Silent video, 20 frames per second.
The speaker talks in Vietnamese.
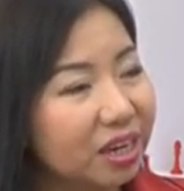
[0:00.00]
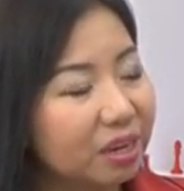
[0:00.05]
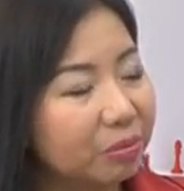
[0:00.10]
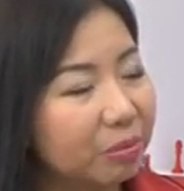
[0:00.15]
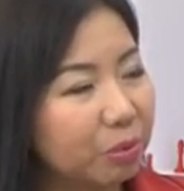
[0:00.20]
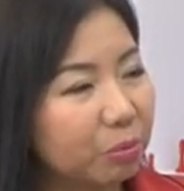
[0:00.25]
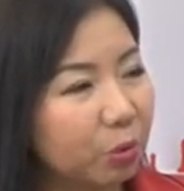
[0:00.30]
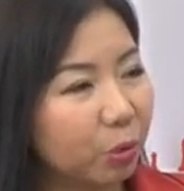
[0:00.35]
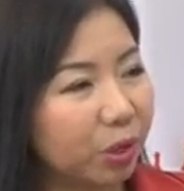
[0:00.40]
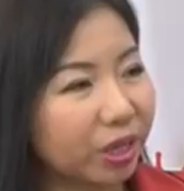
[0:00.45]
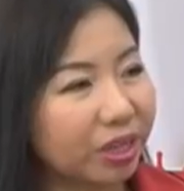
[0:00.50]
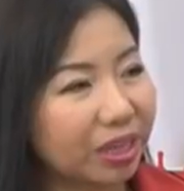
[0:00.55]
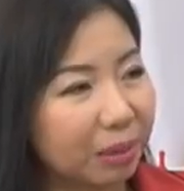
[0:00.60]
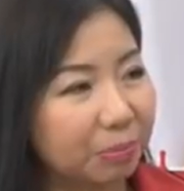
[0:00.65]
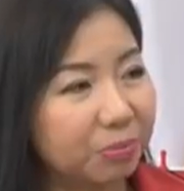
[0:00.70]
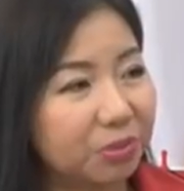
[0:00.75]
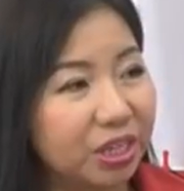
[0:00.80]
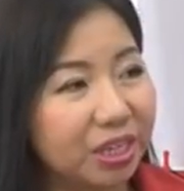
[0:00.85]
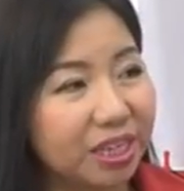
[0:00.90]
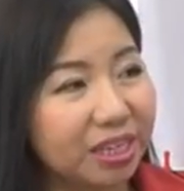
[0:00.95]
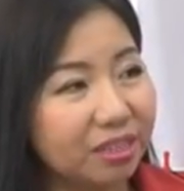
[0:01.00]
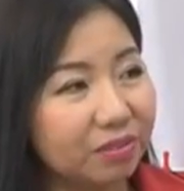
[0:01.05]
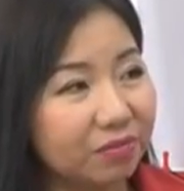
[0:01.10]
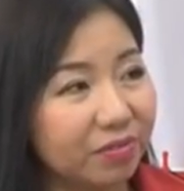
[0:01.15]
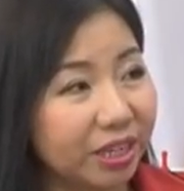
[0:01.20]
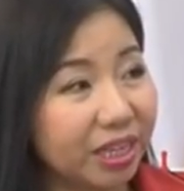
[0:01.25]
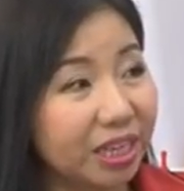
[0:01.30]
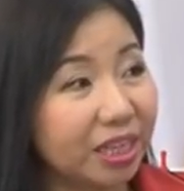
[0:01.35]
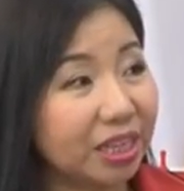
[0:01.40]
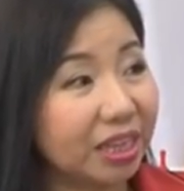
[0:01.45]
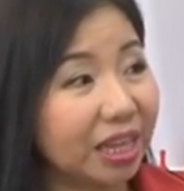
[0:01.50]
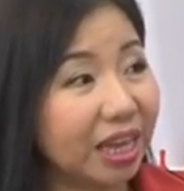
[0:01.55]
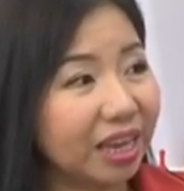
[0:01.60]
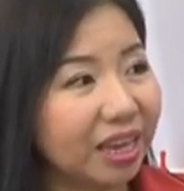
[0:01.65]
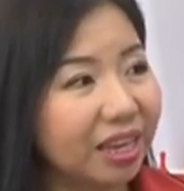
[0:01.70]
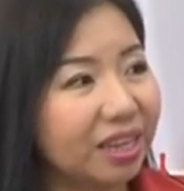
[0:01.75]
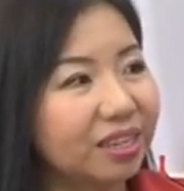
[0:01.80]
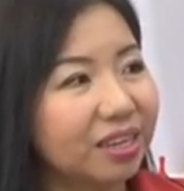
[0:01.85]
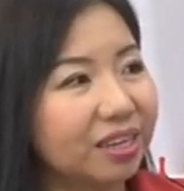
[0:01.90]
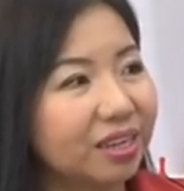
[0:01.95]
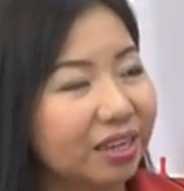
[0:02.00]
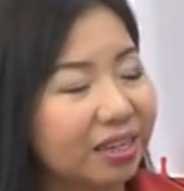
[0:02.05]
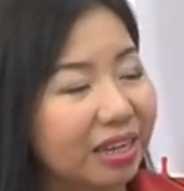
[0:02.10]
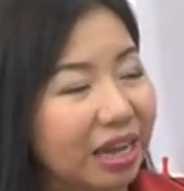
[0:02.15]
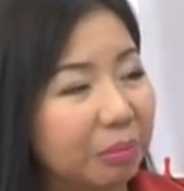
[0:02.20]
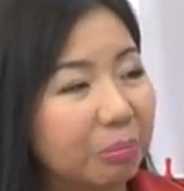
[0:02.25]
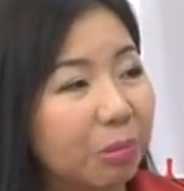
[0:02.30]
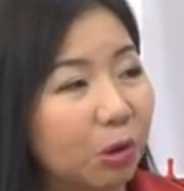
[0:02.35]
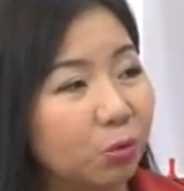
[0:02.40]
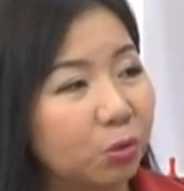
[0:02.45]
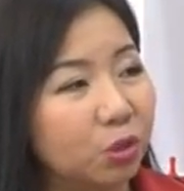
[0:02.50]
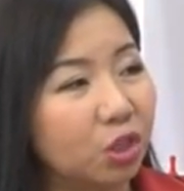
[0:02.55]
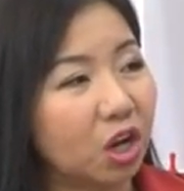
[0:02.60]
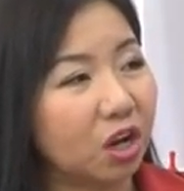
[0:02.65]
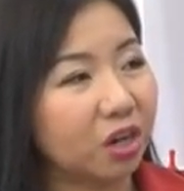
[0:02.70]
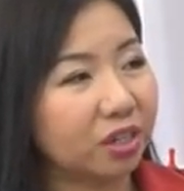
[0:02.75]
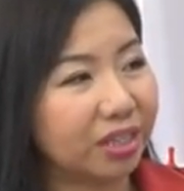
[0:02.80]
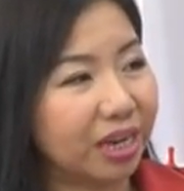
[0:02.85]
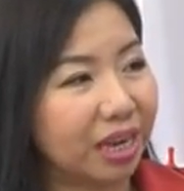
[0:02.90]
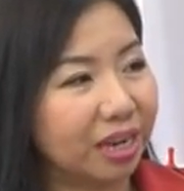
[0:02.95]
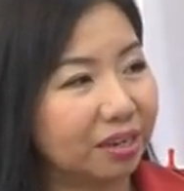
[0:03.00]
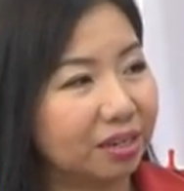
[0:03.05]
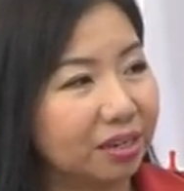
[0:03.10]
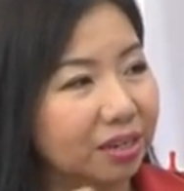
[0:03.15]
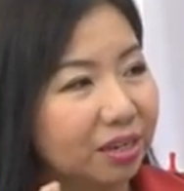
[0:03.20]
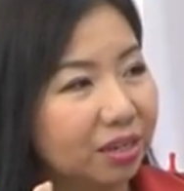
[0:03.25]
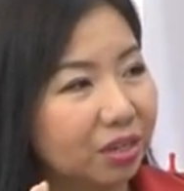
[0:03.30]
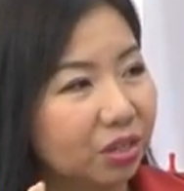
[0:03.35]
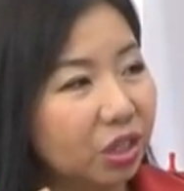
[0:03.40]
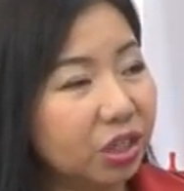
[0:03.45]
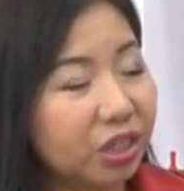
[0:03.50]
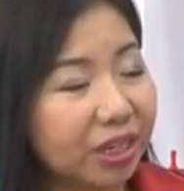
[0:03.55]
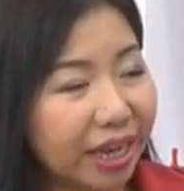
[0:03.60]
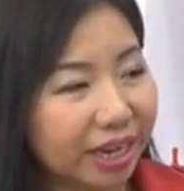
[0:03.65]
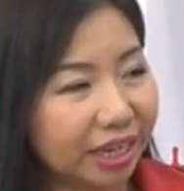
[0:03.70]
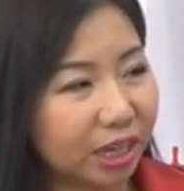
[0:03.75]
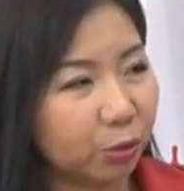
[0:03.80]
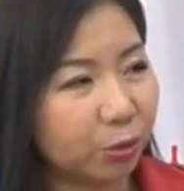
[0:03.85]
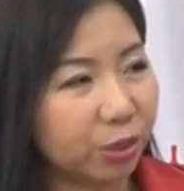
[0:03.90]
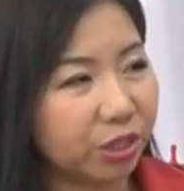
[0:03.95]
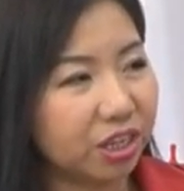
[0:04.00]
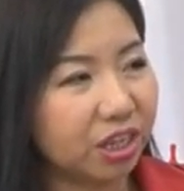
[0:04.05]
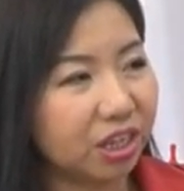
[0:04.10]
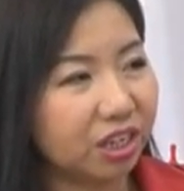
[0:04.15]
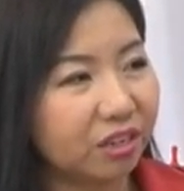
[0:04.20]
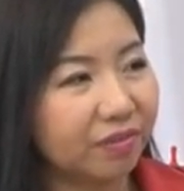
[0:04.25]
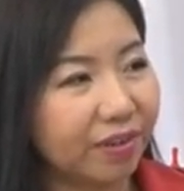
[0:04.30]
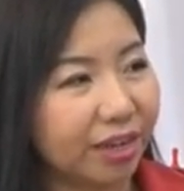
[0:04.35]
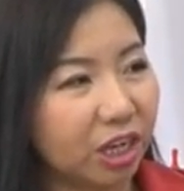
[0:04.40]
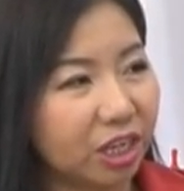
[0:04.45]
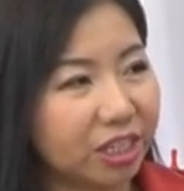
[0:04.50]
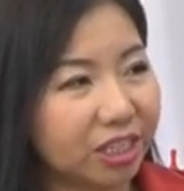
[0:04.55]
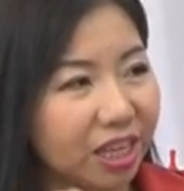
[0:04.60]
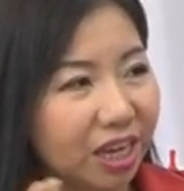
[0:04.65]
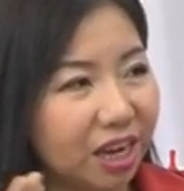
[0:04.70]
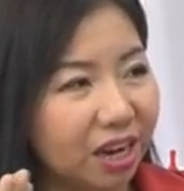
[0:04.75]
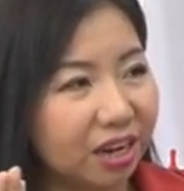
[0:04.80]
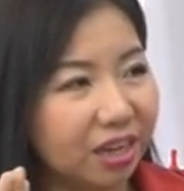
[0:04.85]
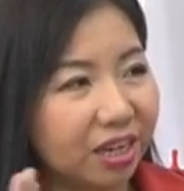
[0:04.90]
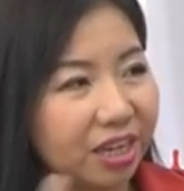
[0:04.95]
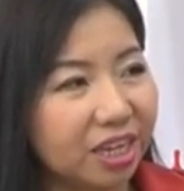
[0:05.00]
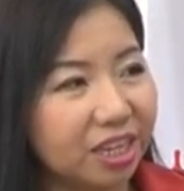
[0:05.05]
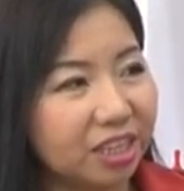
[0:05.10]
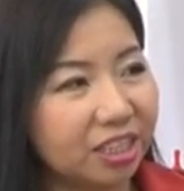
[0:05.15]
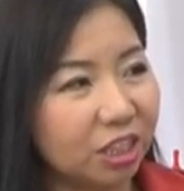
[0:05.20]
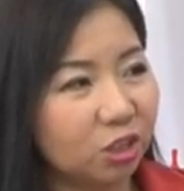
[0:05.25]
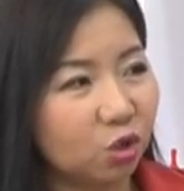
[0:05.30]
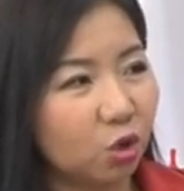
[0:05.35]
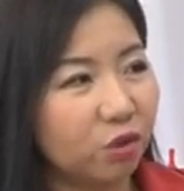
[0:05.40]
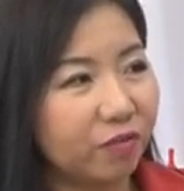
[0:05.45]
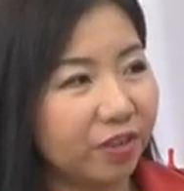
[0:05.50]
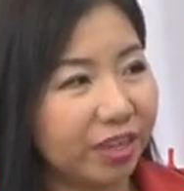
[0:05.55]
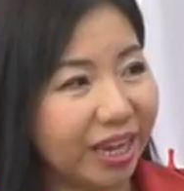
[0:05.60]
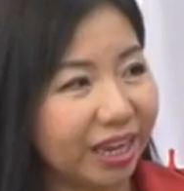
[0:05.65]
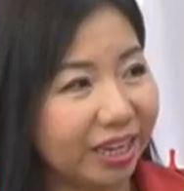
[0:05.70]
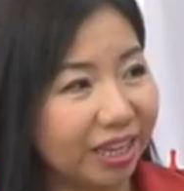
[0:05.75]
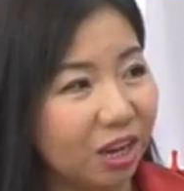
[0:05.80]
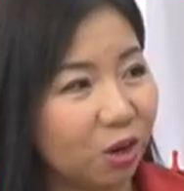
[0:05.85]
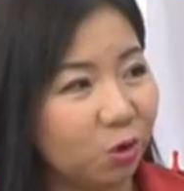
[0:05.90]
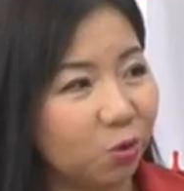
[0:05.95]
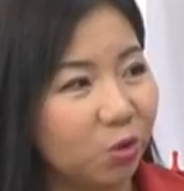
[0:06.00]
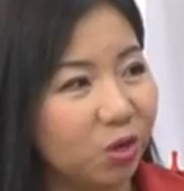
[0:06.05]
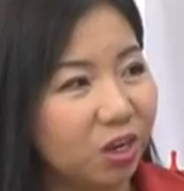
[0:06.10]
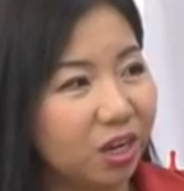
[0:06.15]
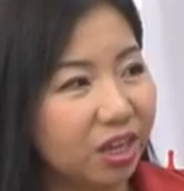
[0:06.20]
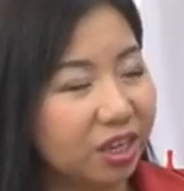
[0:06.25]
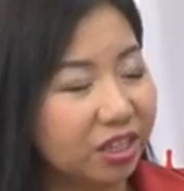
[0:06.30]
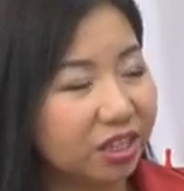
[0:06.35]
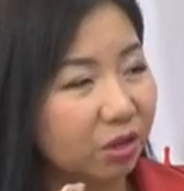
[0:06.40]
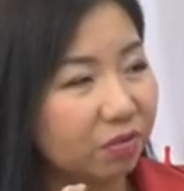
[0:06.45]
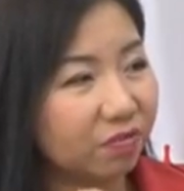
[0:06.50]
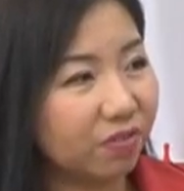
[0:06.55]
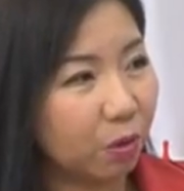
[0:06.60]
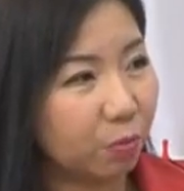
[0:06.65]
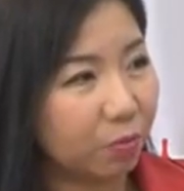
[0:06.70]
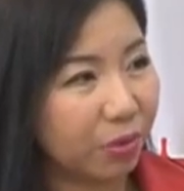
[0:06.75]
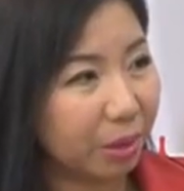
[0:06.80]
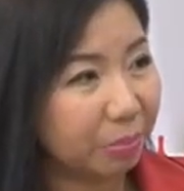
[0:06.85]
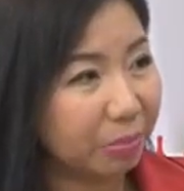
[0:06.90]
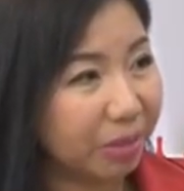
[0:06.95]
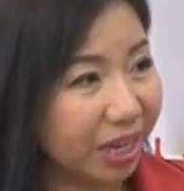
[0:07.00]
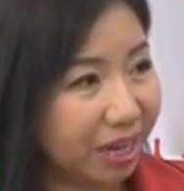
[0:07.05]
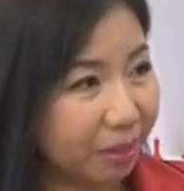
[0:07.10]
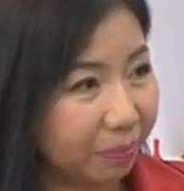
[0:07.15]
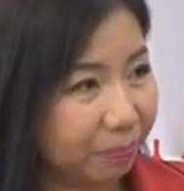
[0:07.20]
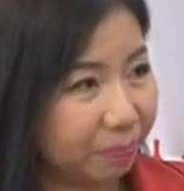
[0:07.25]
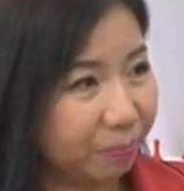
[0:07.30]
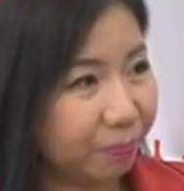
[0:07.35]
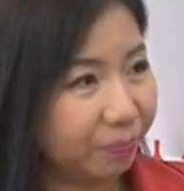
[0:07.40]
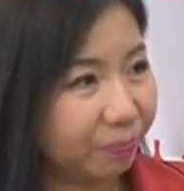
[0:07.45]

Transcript: mà một cái tạp chí về kinh tế đã bầu chọn rằng nó đứng hàng đầu thế giới và nó sẽ ở yên trên ngôi vị hàng đầu trong vòng 50 năm